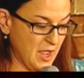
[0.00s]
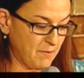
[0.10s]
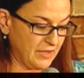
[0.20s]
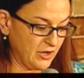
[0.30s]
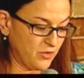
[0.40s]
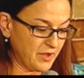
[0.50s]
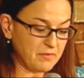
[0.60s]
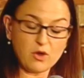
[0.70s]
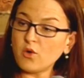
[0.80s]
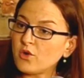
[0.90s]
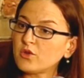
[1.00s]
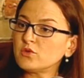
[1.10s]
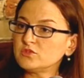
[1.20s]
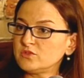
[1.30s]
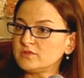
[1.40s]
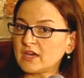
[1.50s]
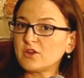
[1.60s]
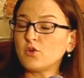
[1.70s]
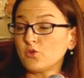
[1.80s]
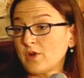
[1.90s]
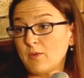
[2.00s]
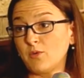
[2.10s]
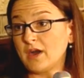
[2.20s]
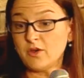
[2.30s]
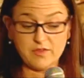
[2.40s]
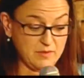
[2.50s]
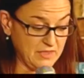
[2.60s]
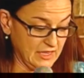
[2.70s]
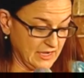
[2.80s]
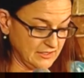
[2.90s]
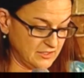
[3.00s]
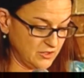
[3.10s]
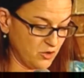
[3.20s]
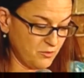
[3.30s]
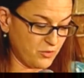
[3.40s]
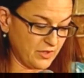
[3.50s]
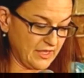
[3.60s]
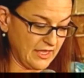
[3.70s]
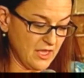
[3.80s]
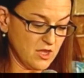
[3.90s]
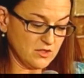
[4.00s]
pero es mejor consultar con un abogado de inmigración porque